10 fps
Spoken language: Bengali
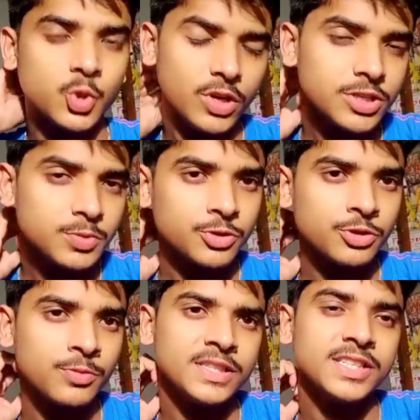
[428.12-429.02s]
চল্লিশ
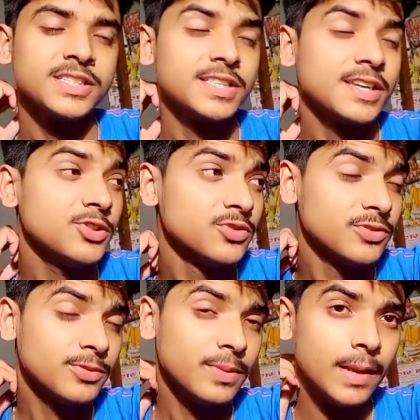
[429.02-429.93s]
মতন বাজে সেই
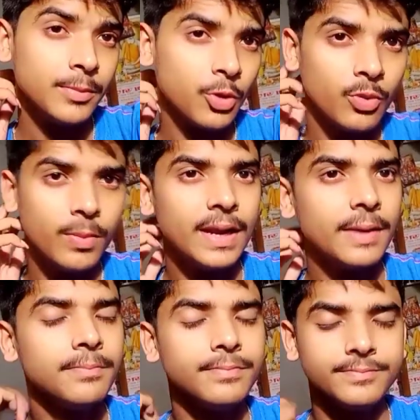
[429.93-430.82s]
দুপুরবেলা আমি
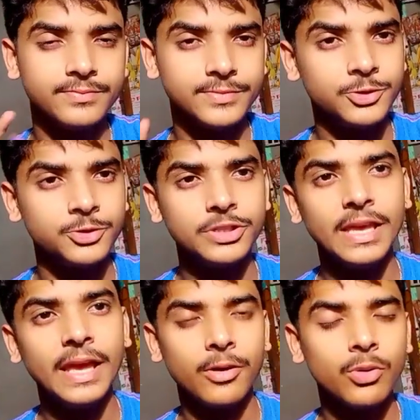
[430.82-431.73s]
ঘুমালাম তো
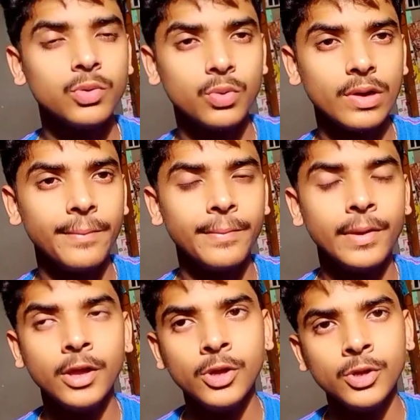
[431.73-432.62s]
দিয়ে এখন উঠলাম
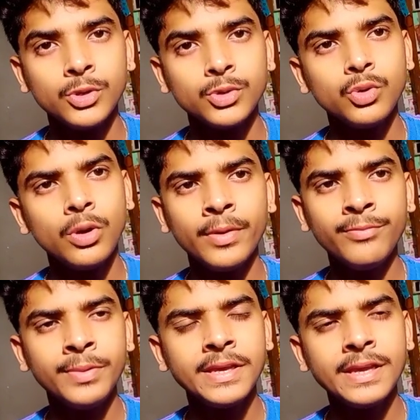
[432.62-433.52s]
তো আমার
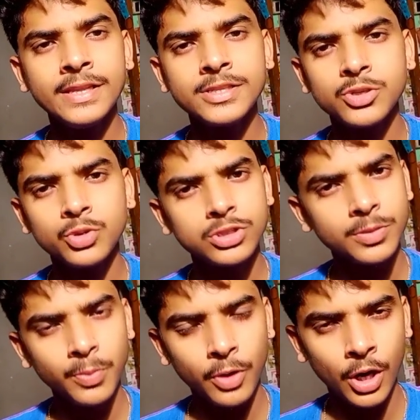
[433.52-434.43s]
বিকেলে যেহেতু যে
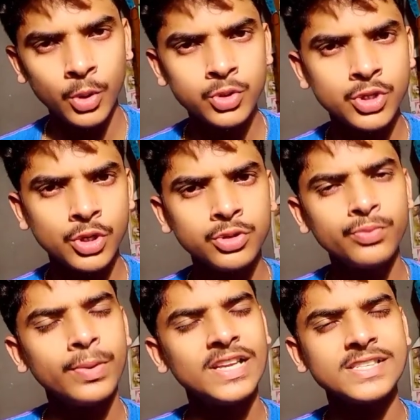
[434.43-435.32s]
পড়ানো ছিল তো
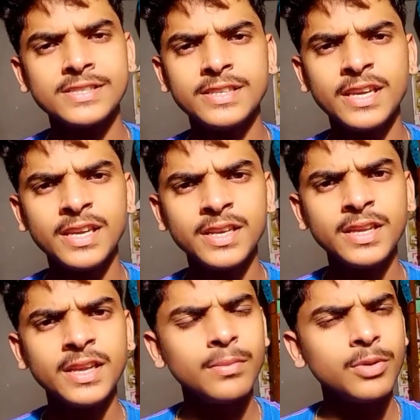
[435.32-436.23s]
ফার্স্ট টিকেট
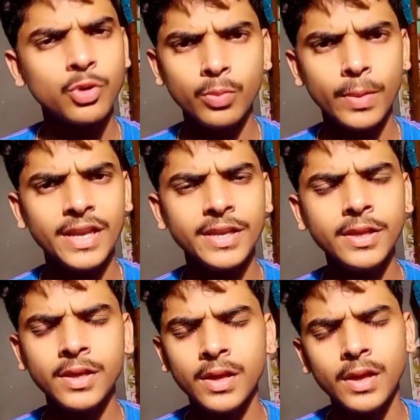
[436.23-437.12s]
দিকে আমি ঘুমাইনি
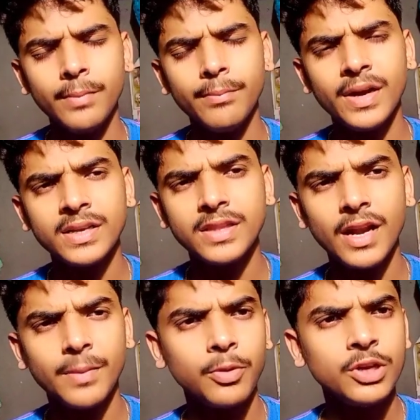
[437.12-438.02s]
বাট
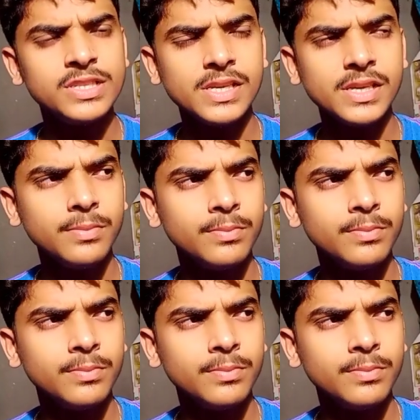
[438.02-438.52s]
তারপরে যেই